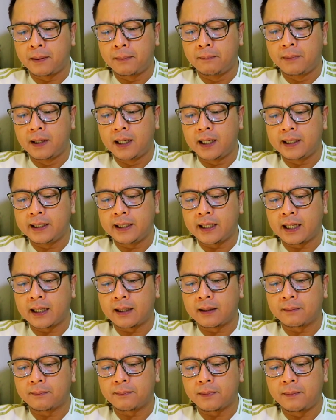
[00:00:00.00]

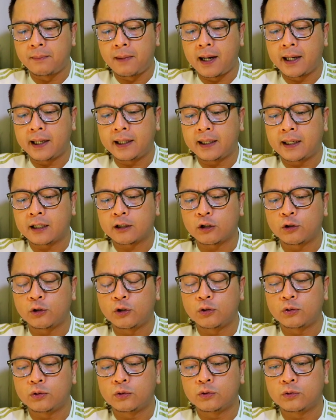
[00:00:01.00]
pembelian pemain
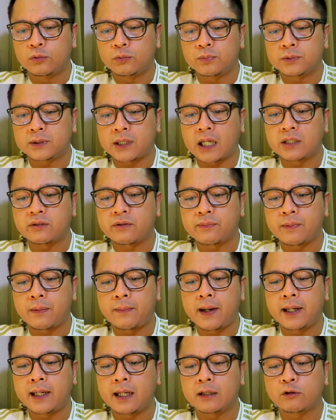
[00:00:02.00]
atau transfer
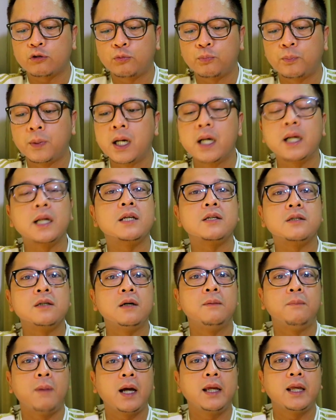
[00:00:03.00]
pemain yaitu
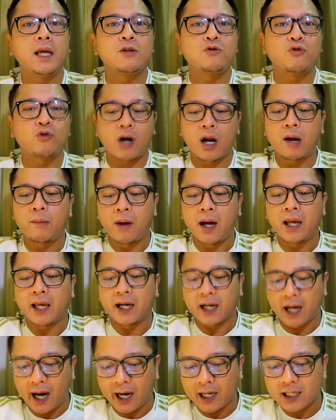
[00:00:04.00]
Persebaya
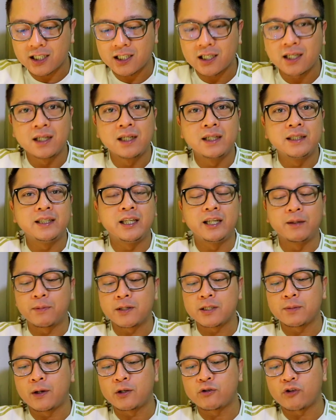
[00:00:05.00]
Surabaya guys jadi
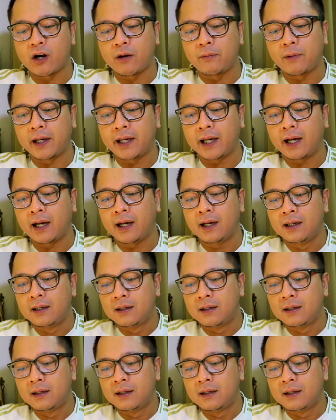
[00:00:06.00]
Persebaya Surabaya